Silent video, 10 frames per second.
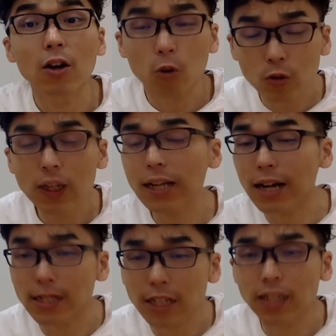本当誰か
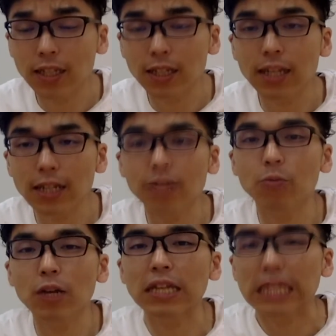話聞き出しても
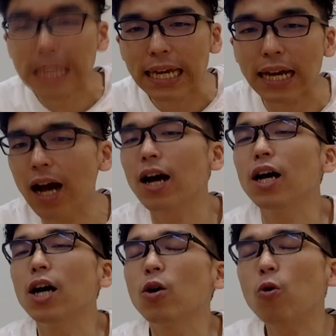らってあ
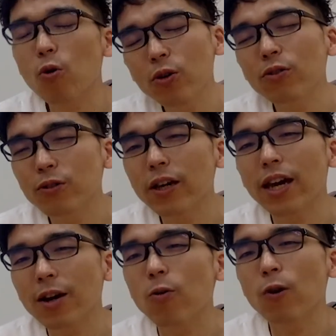こういう
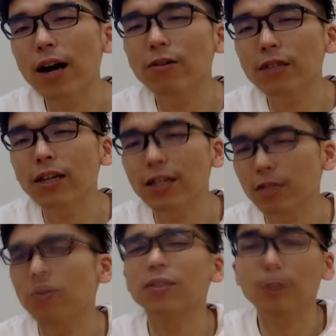傾向がある気がし
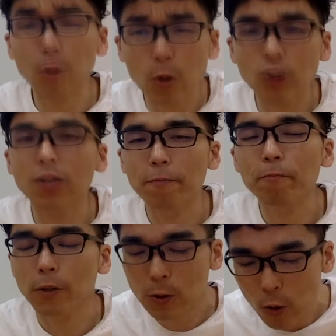ますよ
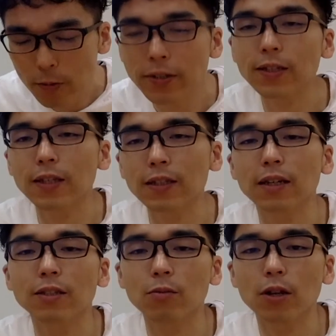そこにまず気づか
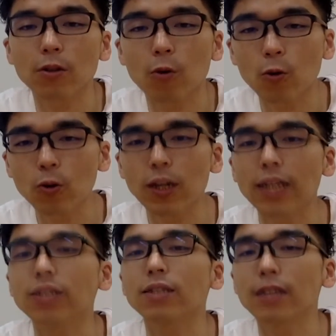せてもらうと本当大事
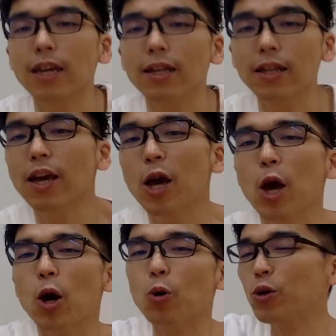ですねで
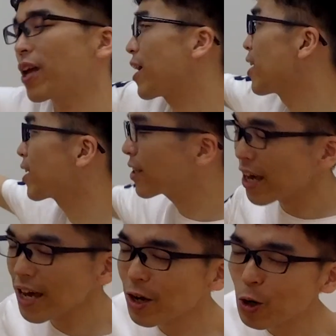これね結
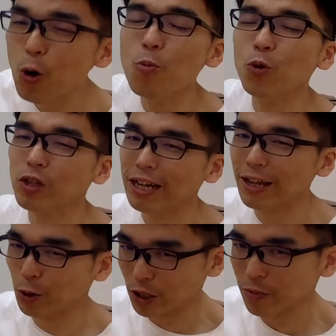構もったいない
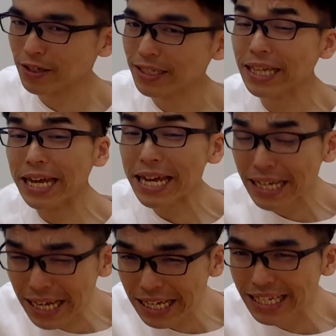ことしますだって英
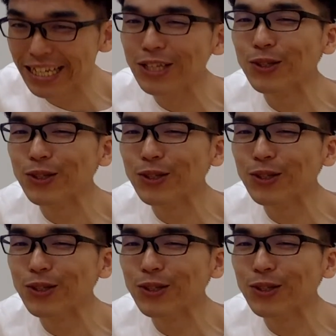検1級って